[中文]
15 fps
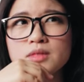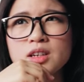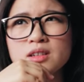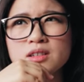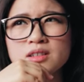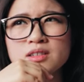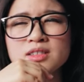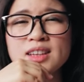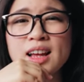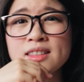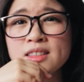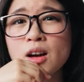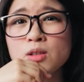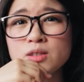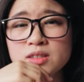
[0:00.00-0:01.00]
嗯
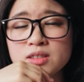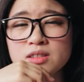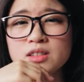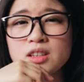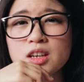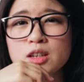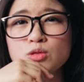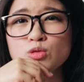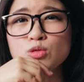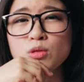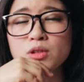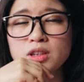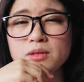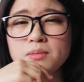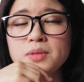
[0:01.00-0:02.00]
三到四天
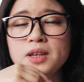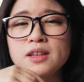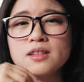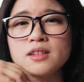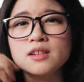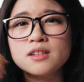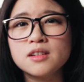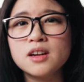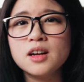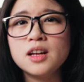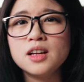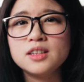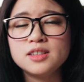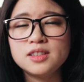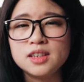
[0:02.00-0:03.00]
做影片的
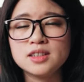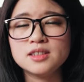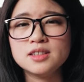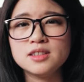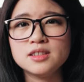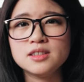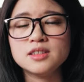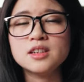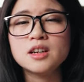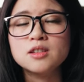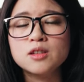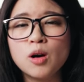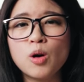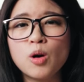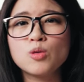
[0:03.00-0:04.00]
剪辑
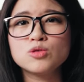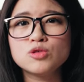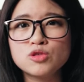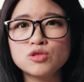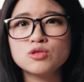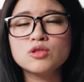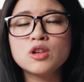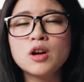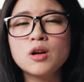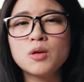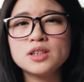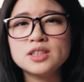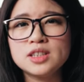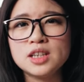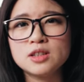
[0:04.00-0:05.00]
跟后置，
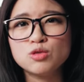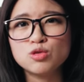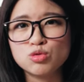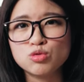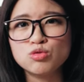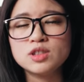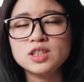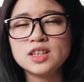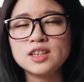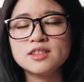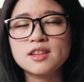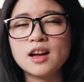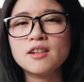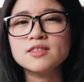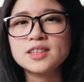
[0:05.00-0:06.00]
会先初剪，
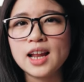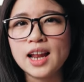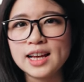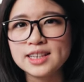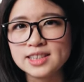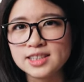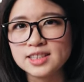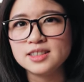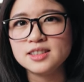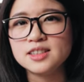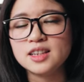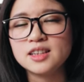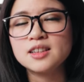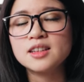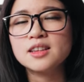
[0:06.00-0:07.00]
然后再来细
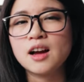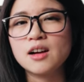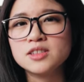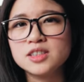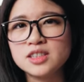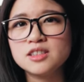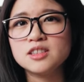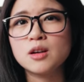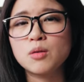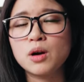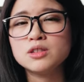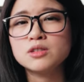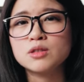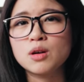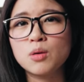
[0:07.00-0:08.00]
剪，然后细剪
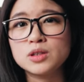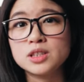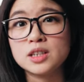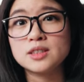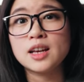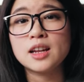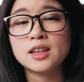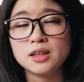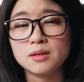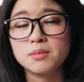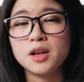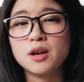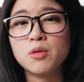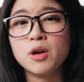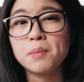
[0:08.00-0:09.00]
完之后，我现在的影
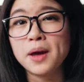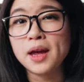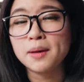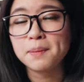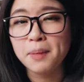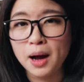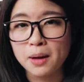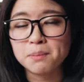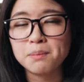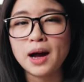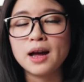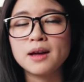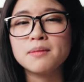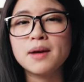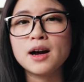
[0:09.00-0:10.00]
片会配旁
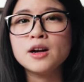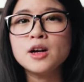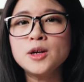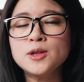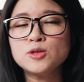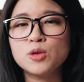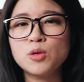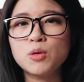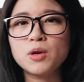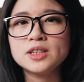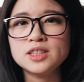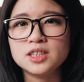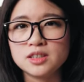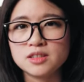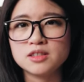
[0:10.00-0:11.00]
白嘛，所以我会
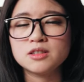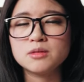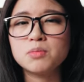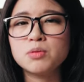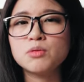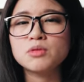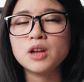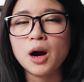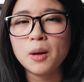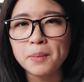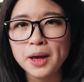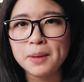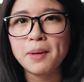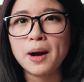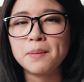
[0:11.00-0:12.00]
写食谱，然后
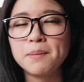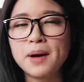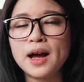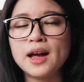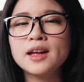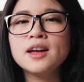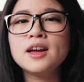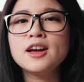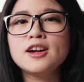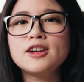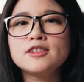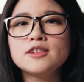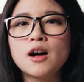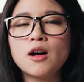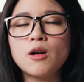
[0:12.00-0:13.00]
配旁白，
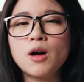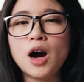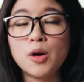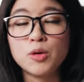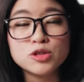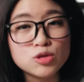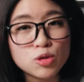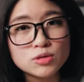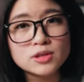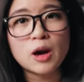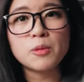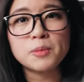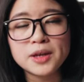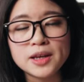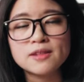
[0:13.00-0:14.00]
然后还会修
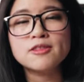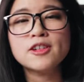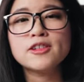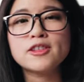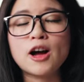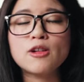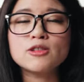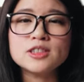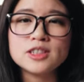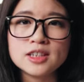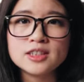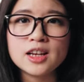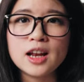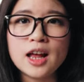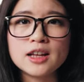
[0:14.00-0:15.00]
照片，然后接
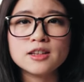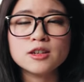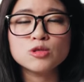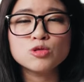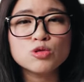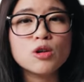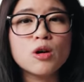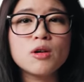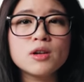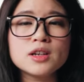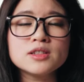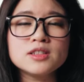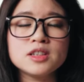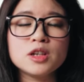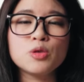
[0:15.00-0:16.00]
下来呢，最后一
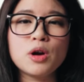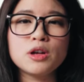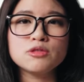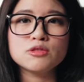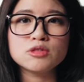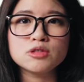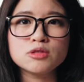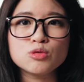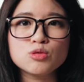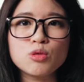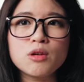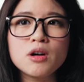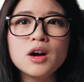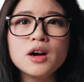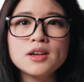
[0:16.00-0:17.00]
个阶段就是
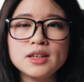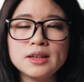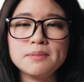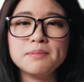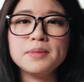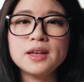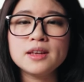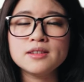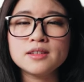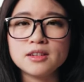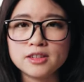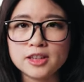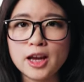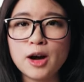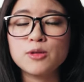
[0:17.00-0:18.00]
做影片
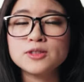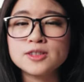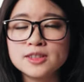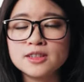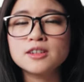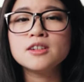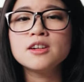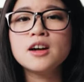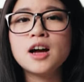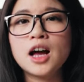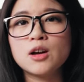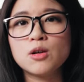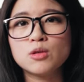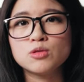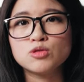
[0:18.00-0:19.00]
的调色，
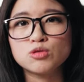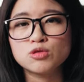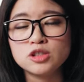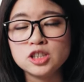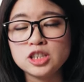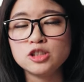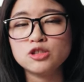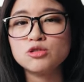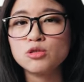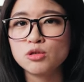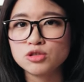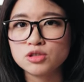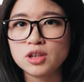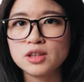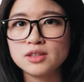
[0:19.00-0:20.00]
还有就是细
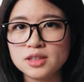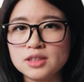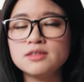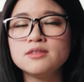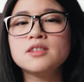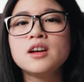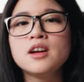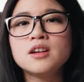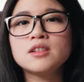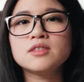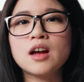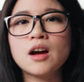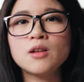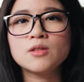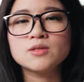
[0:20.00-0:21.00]
修声音，
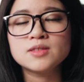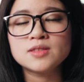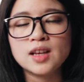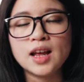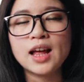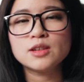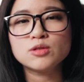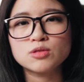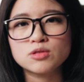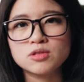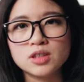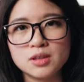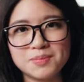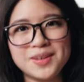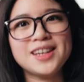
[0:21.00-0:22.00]
然后再来就
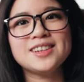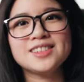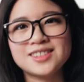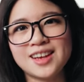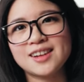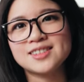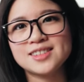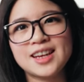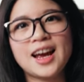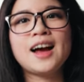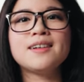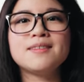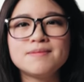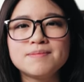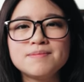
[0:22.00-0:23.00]
是影片的上架，
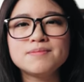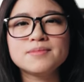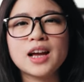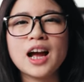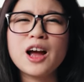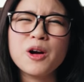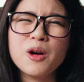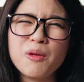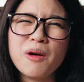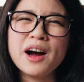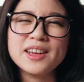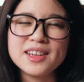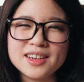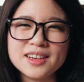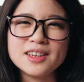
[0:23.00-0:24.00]
嗯，大概会
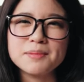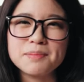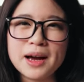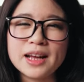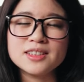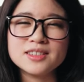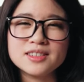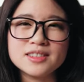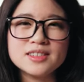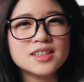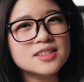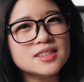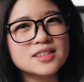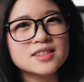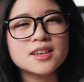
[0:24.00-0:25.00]
花一个礼拜的时
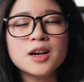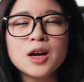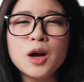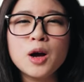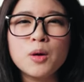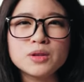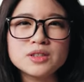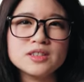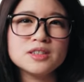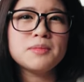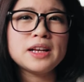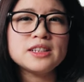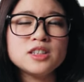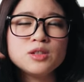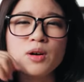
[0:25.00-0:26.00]
间，真的，我其实
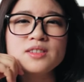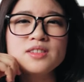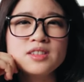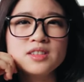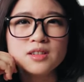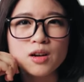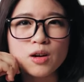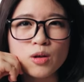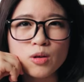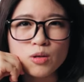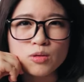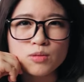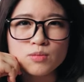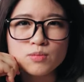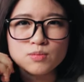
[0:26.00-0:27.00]
蛮希望自己能
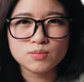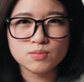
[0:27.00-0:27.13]
够